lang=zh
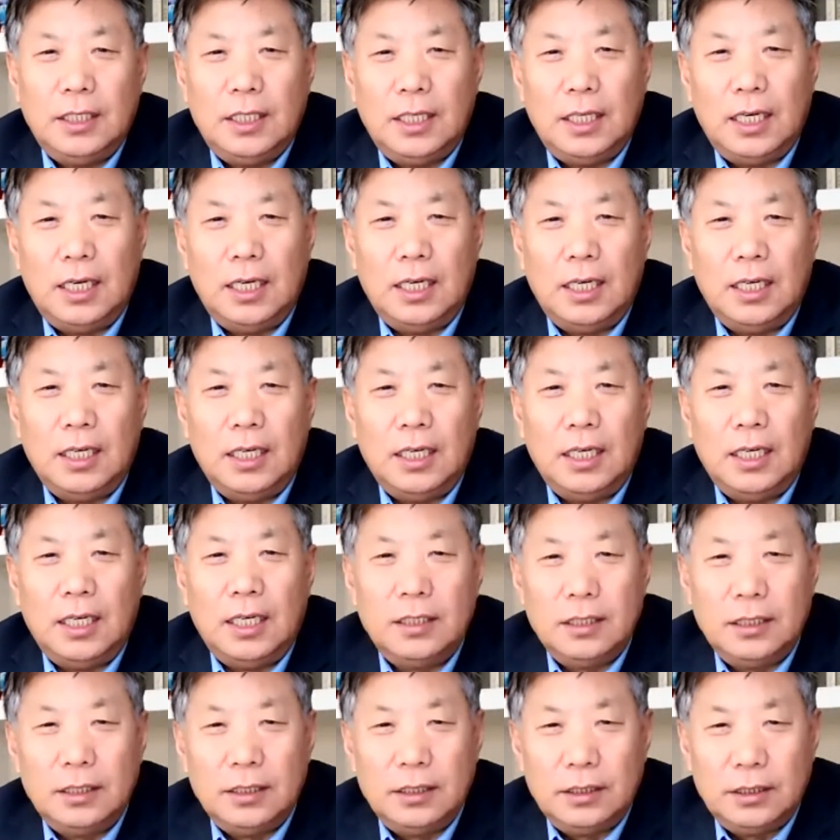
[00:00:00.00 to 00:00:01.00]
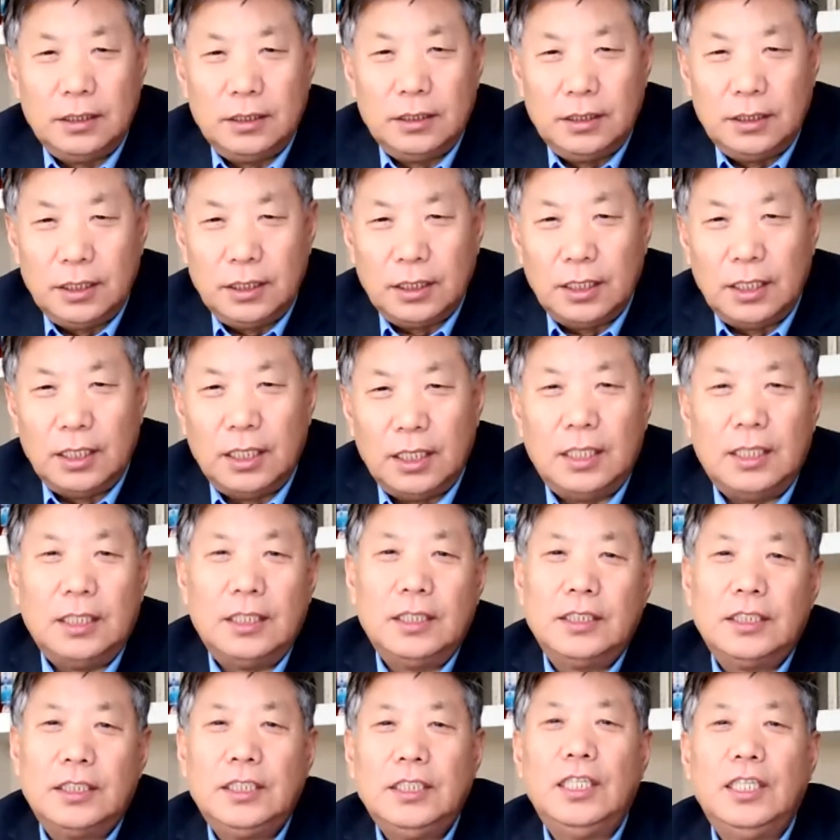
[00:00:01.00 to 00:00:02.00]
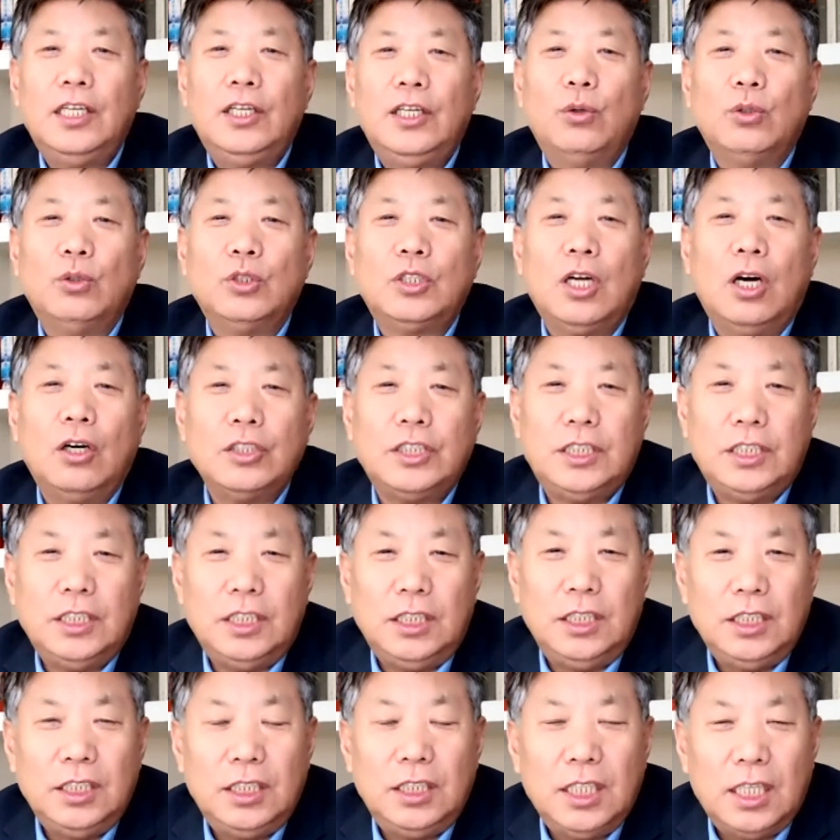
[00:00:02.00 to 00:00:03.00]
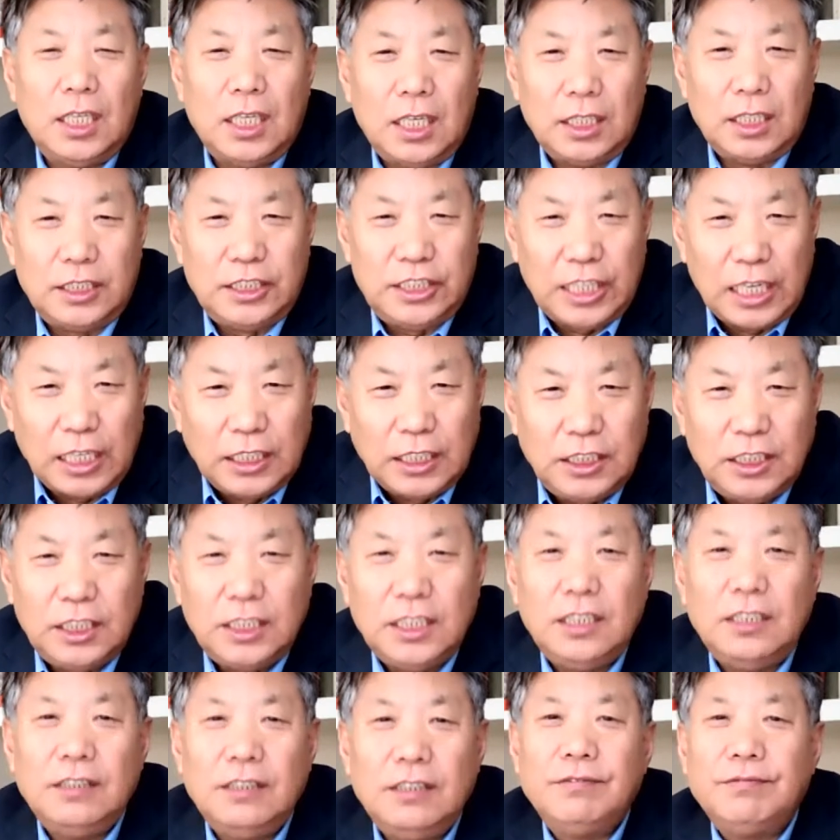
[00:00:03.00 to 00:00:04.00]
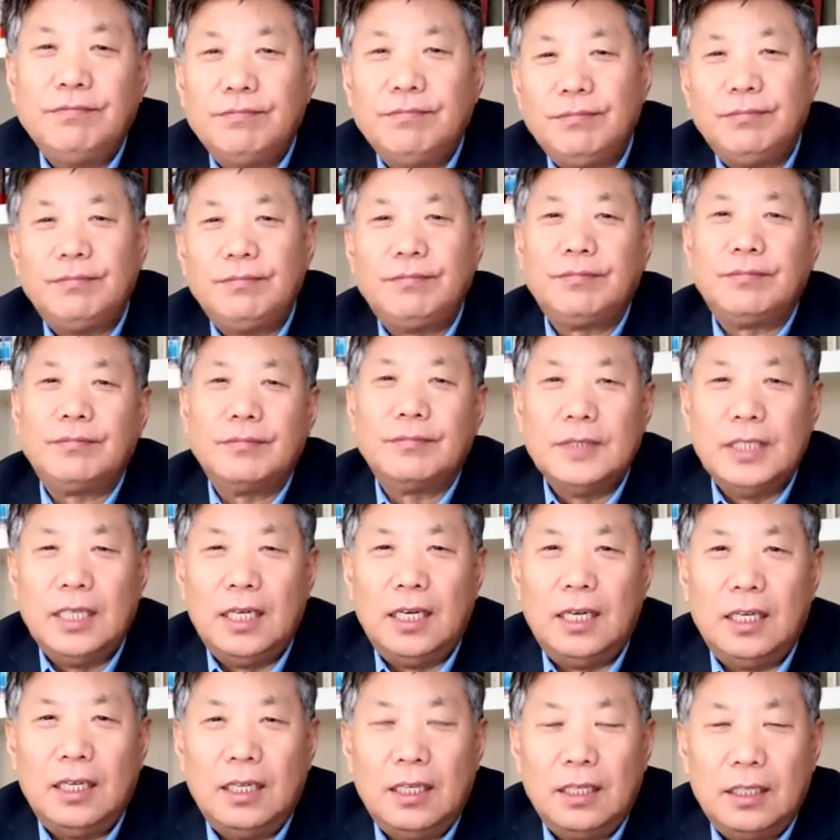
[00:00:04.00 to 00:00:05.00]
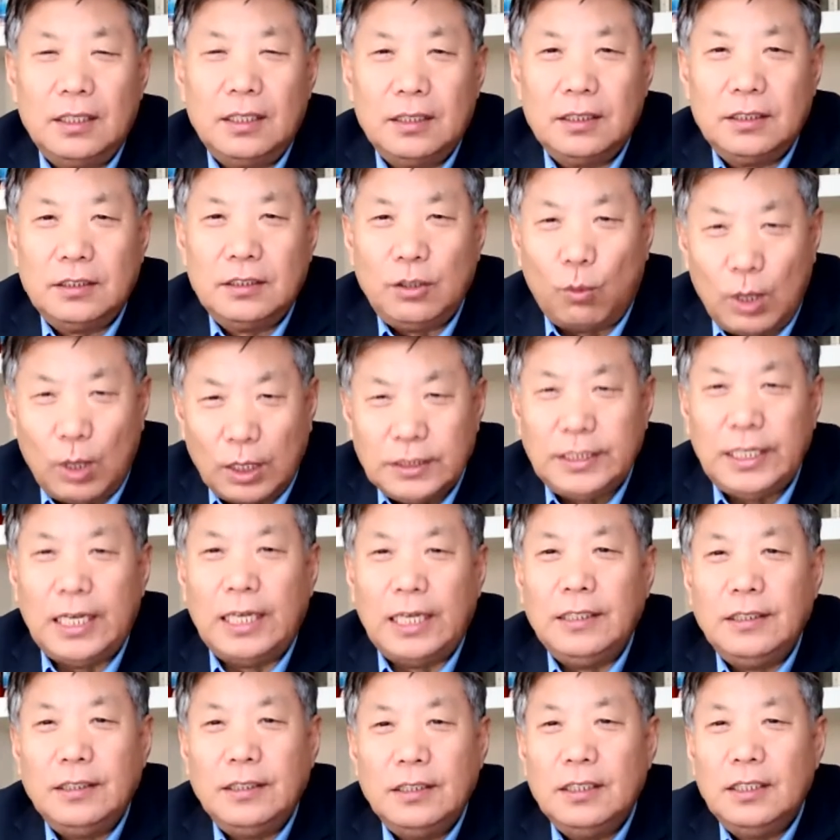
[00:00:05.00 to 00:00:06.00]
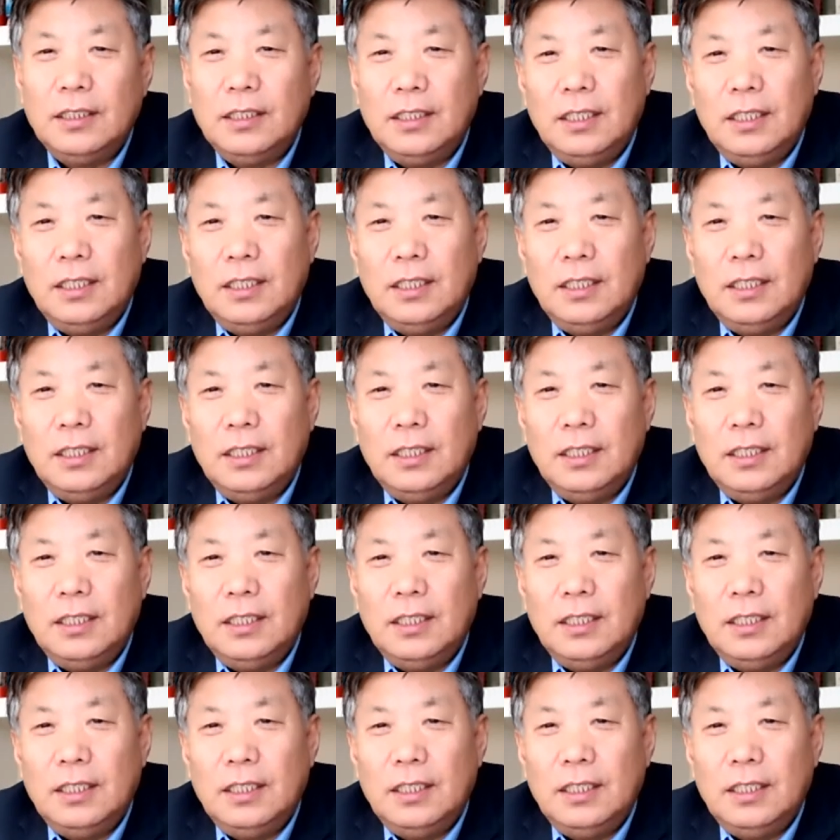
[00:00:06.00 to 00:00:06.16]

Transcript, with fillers: 啊，这个是刘少奇的前妻，啊，叫王乾。